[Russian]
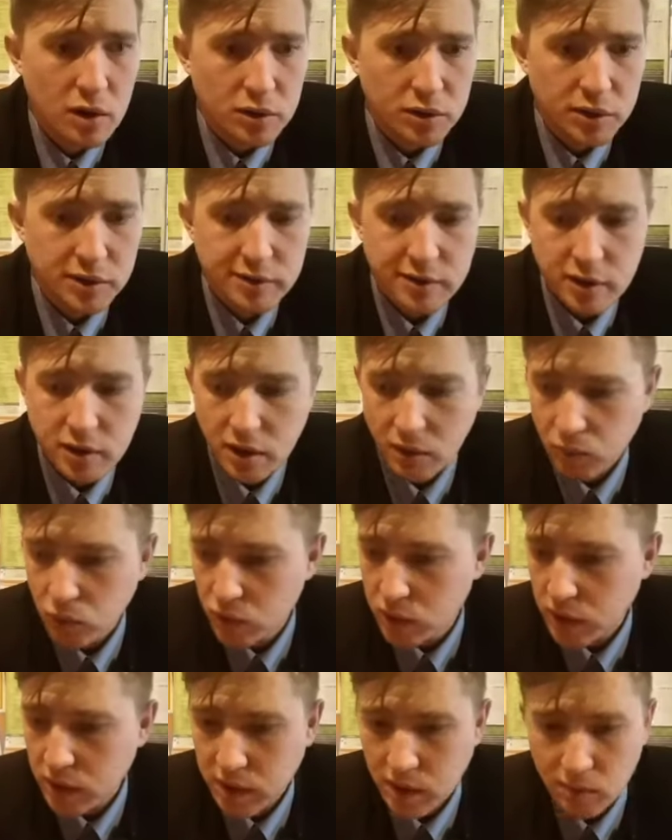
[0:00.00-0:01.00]
Не за
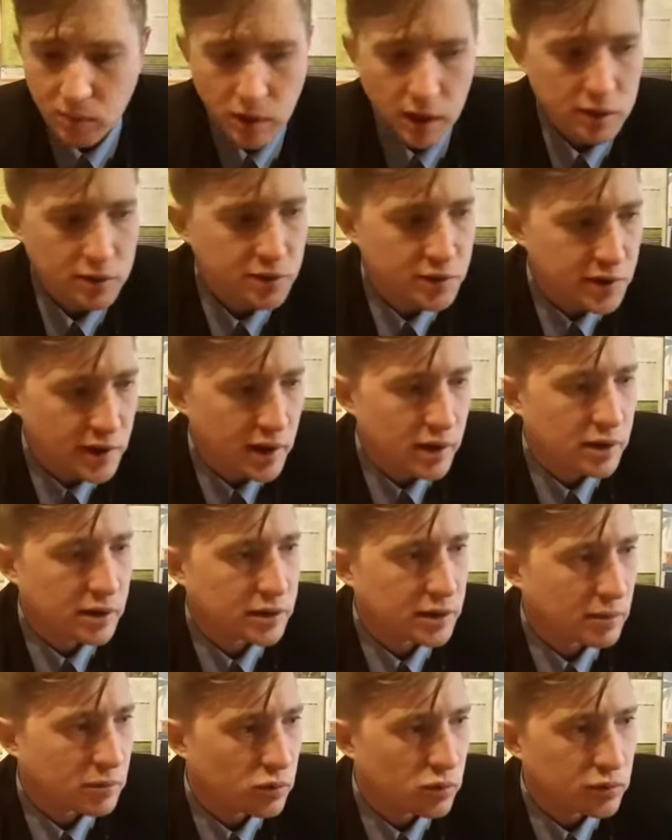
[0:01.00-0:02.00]
кого-то там отдельно,
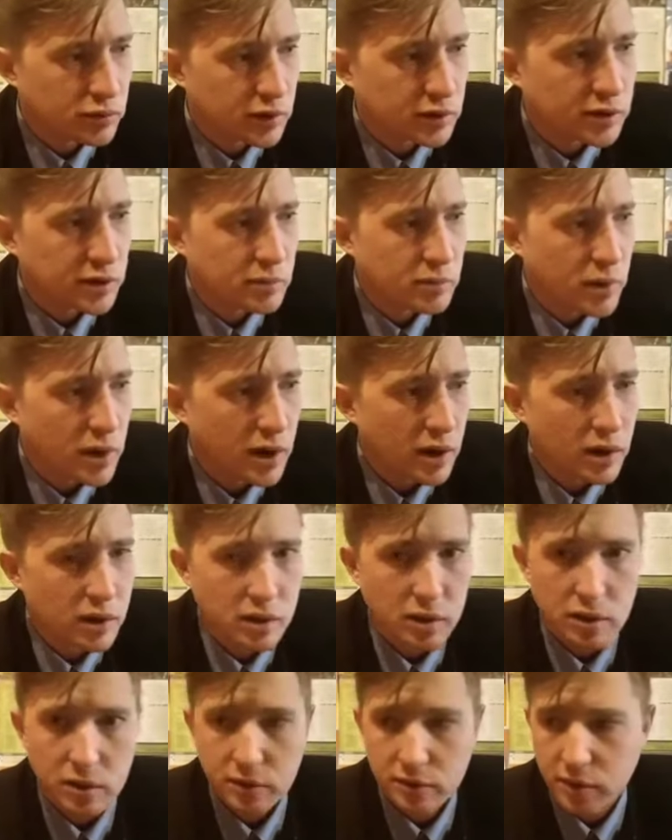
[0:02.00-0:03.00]
там, ну, за тебя,
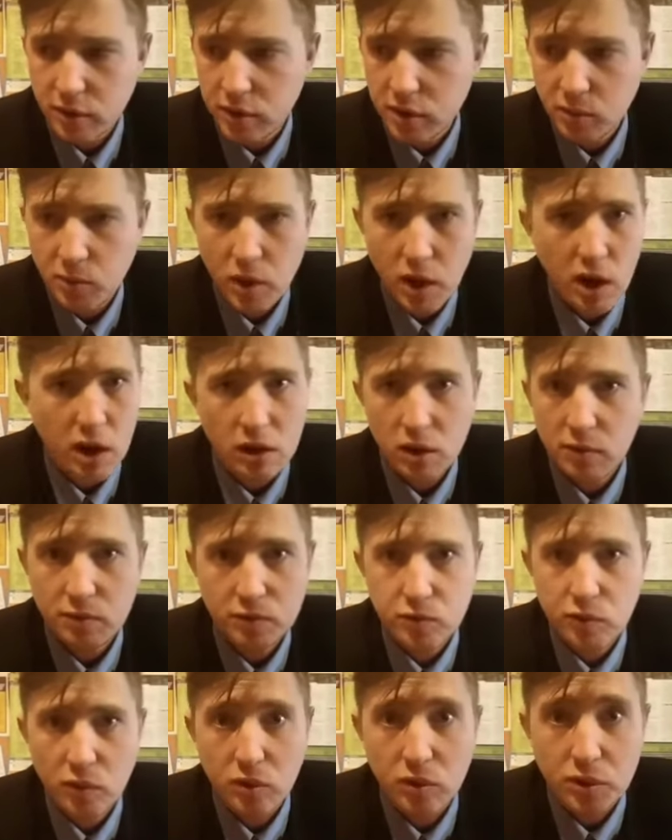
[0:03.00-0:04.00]
за тебя и все.